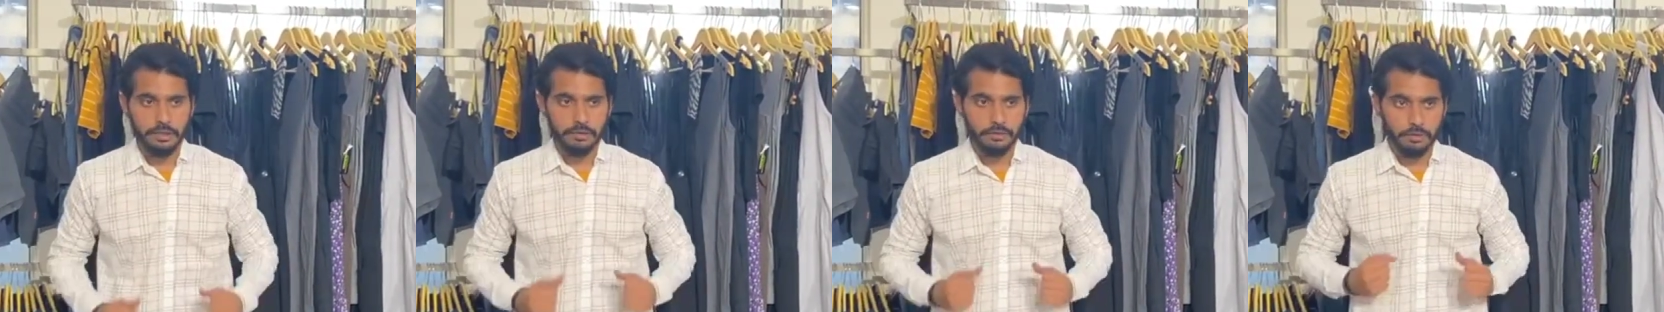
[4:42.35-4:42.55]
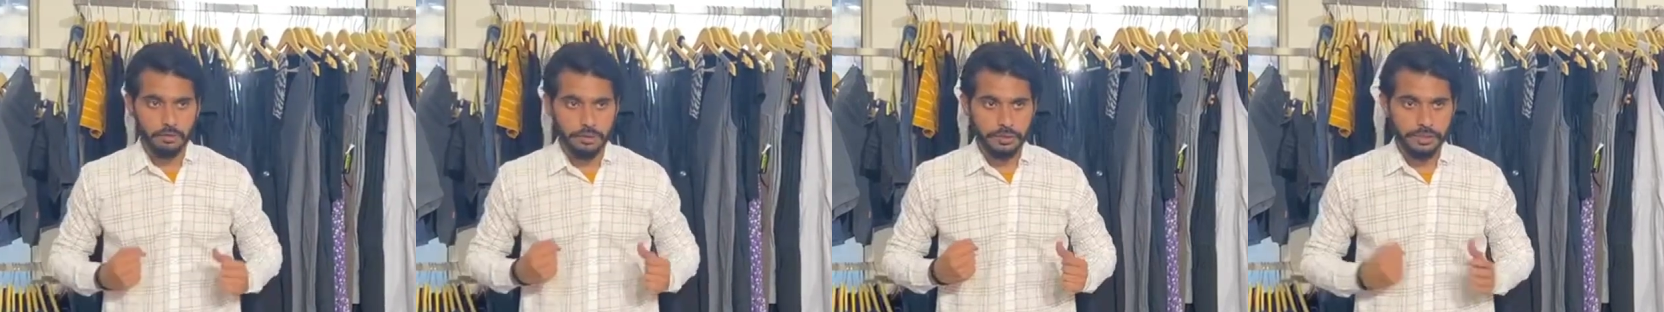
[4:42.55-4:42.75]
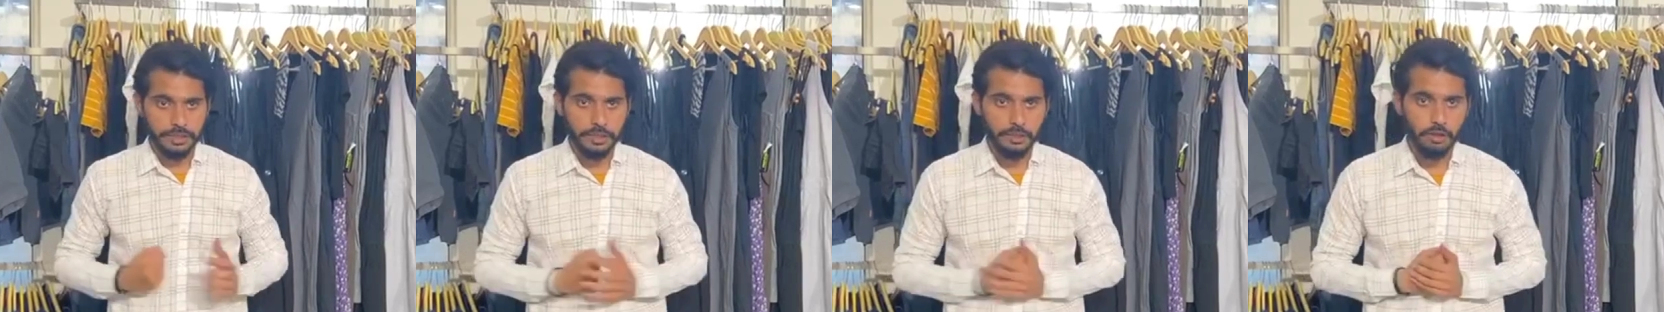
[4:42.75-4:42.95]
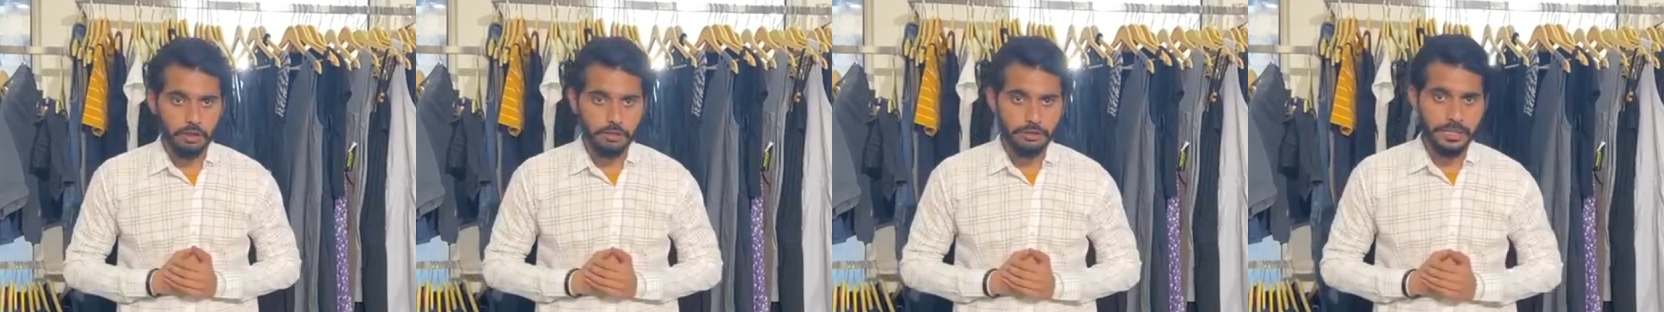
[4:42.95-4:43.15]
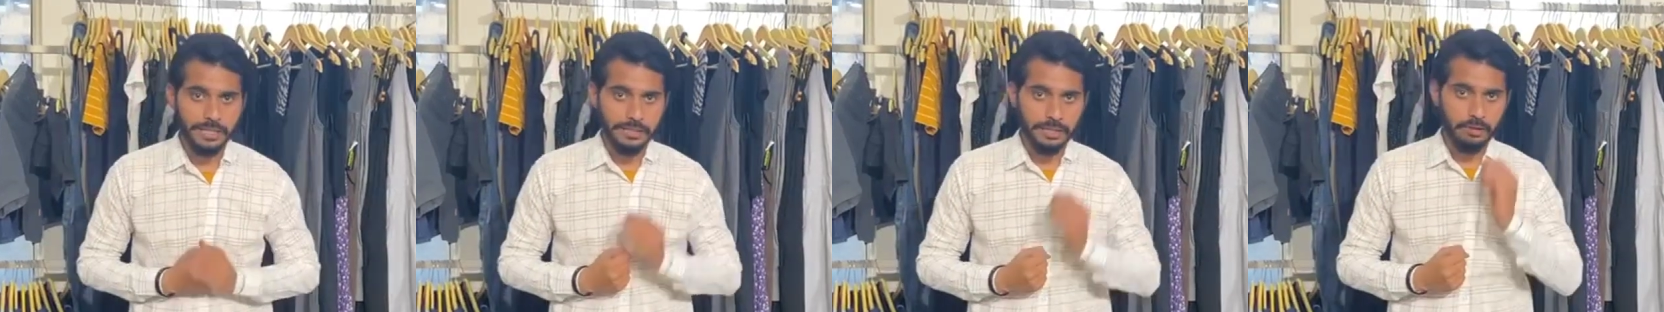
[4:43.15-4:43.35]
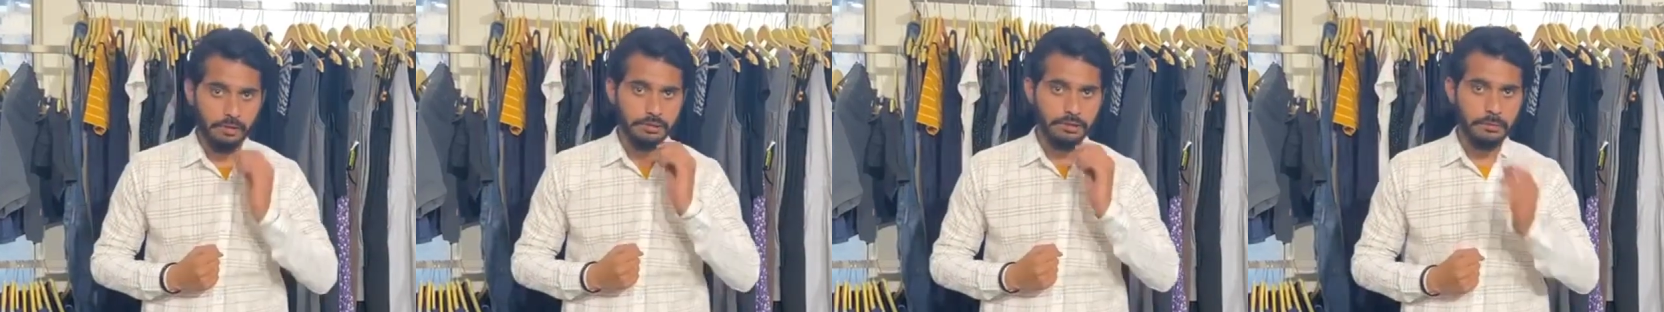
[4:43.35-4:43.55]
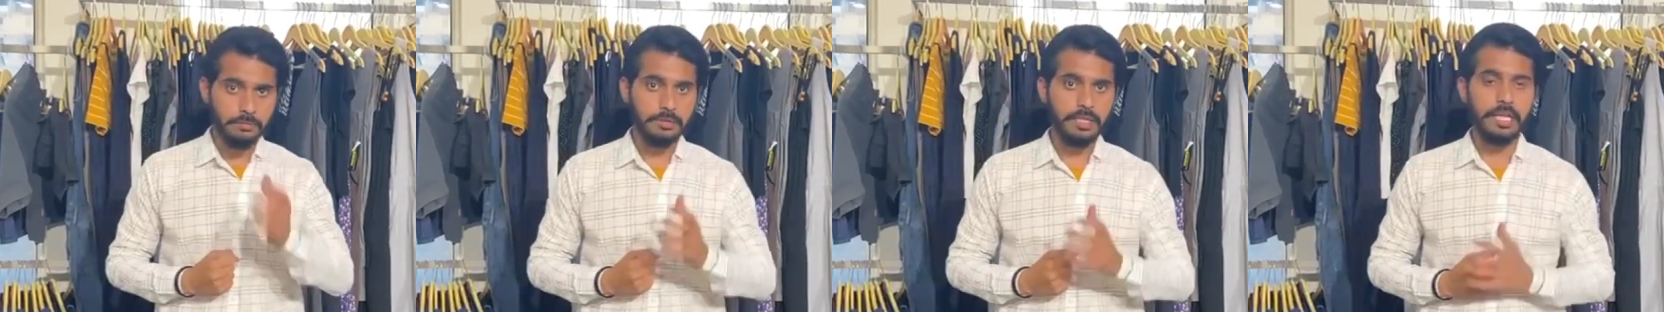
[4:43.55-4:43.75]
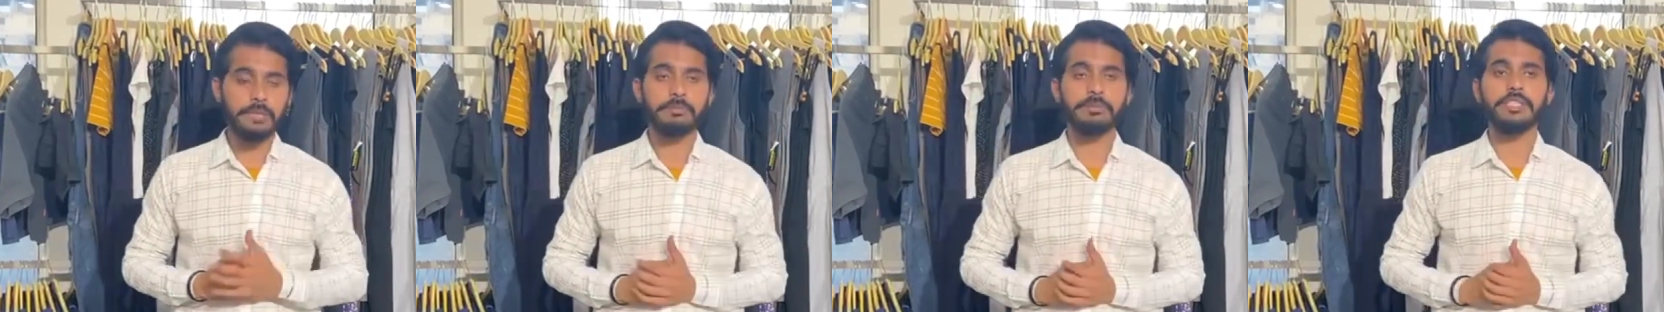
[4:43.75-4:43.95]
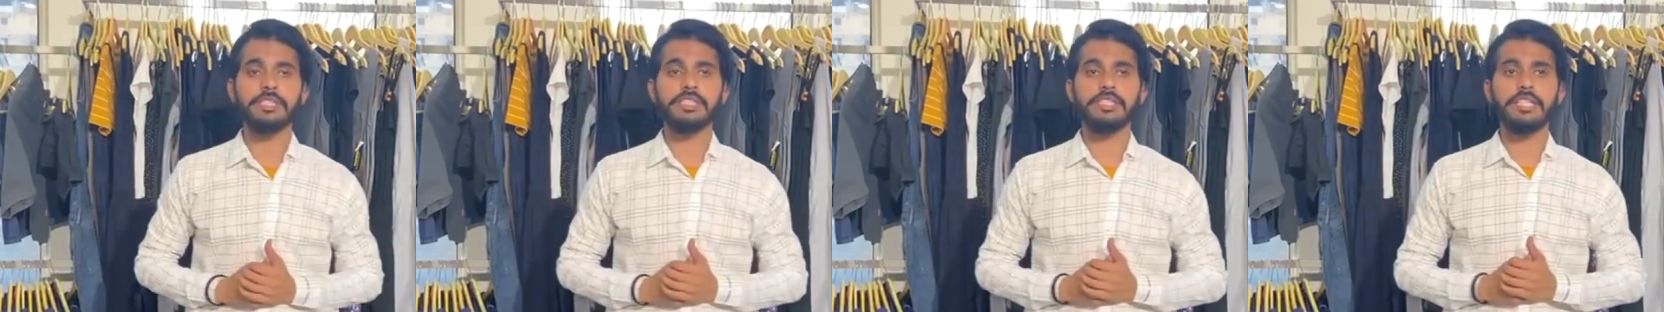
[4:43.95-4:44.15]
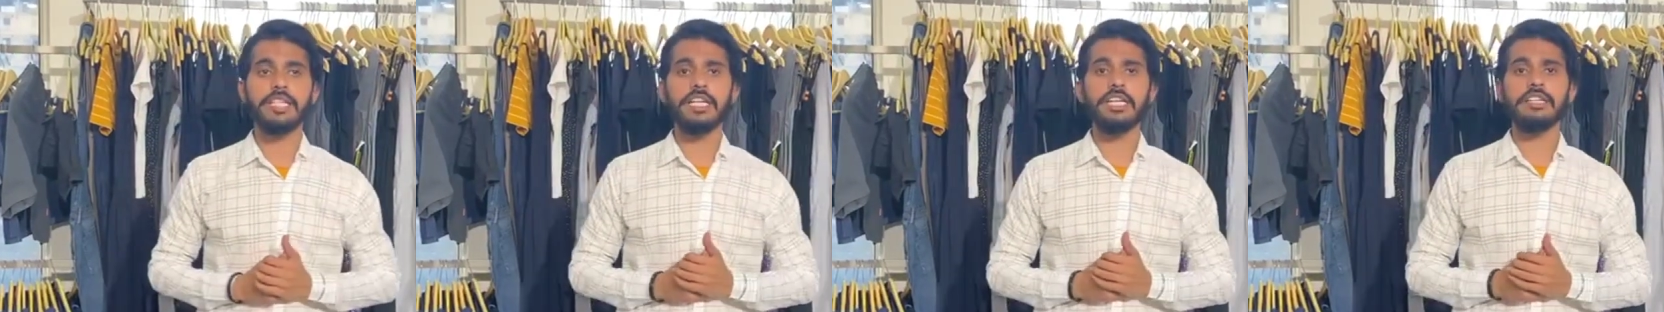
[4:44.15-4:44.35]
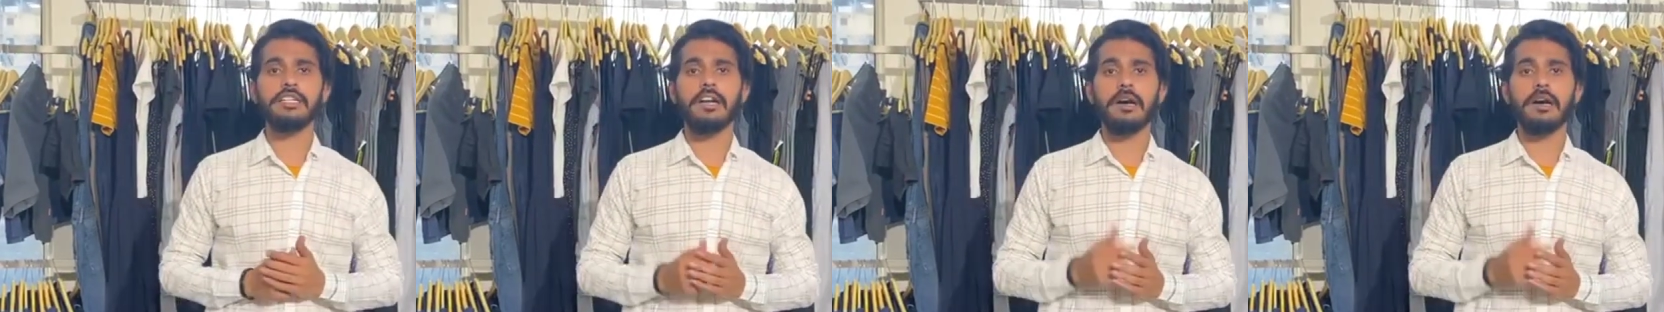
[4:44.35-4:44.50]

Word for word: तो इसी को चैनल को सब्सक्राइब कीजिए